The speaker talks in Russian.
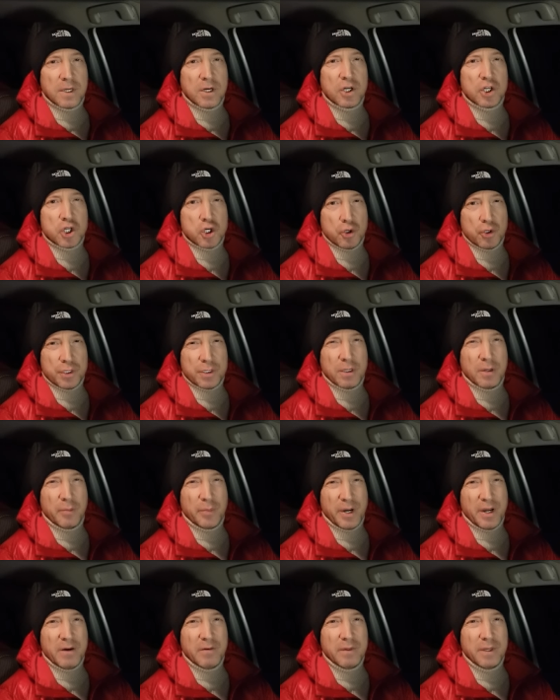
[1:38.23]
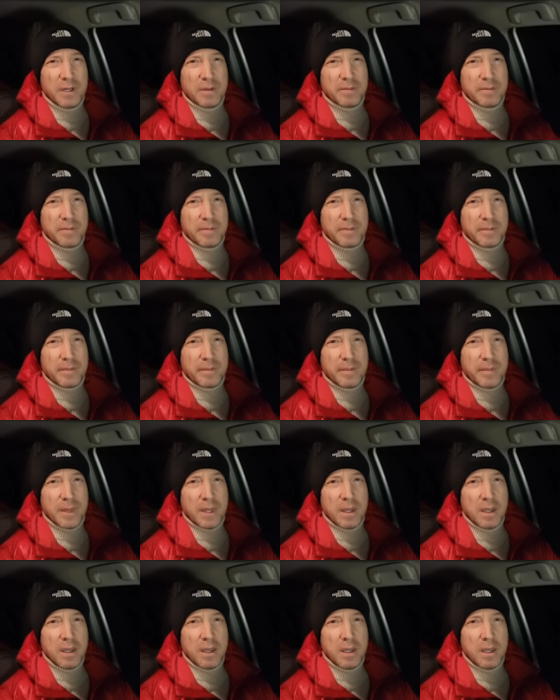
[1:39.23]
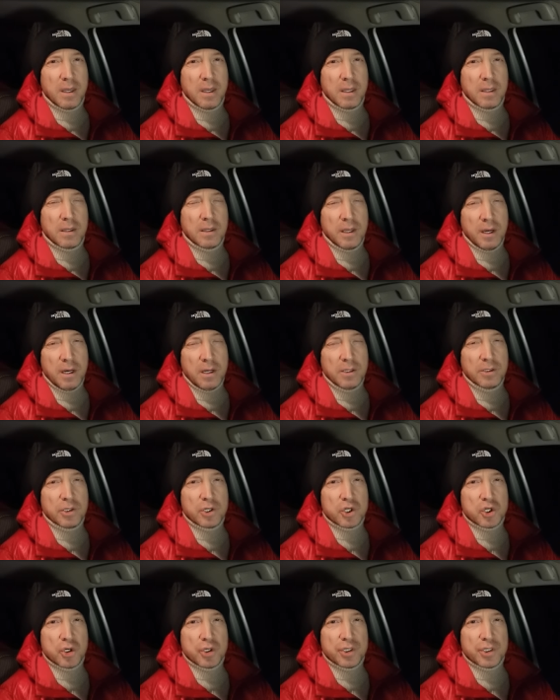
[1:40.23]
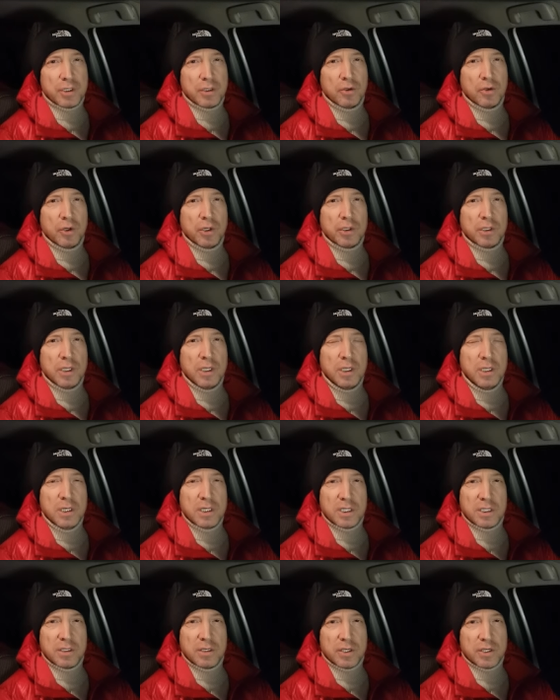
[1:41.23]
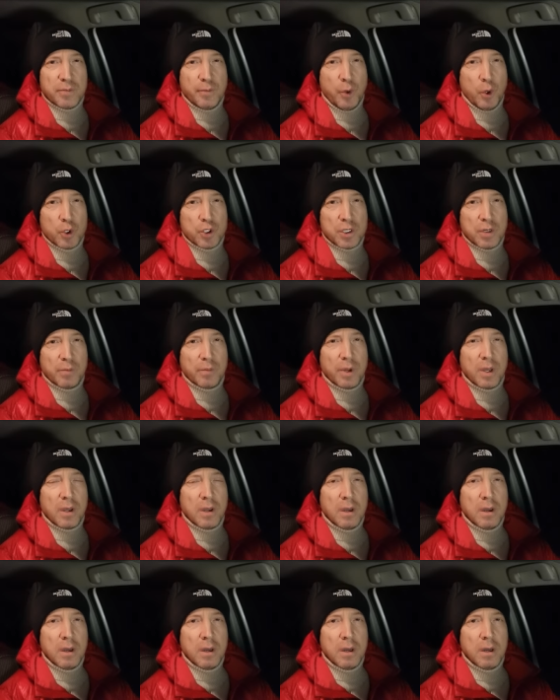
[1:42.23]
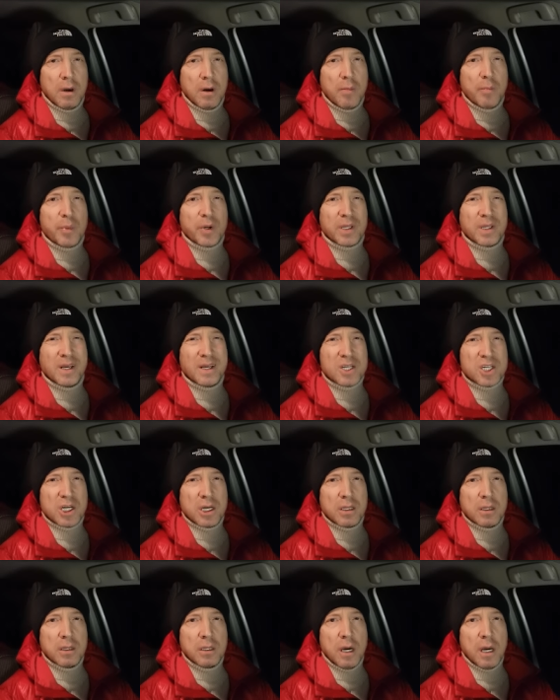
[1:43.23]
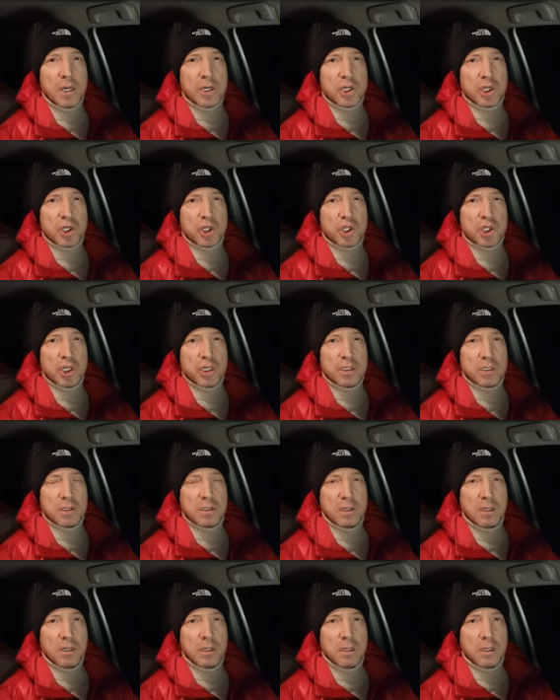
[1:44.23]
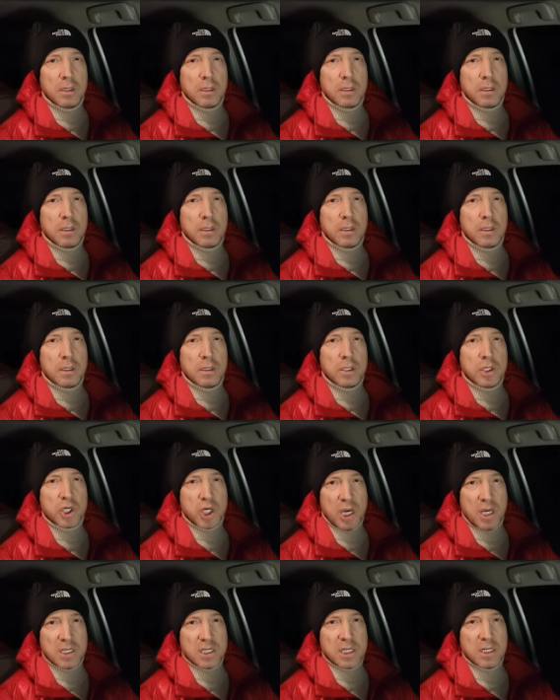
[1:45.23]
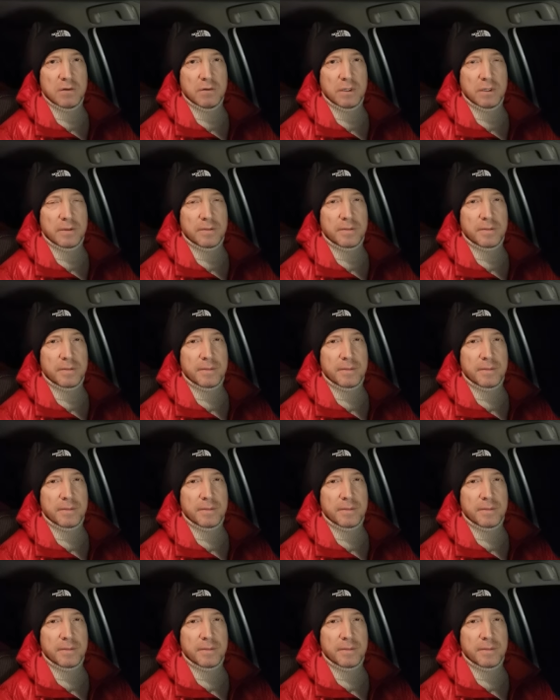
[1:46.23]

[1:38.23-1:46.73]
Жестко, правда? Да, это жестко, но это единственный способ продолжать дальше жить счастливо.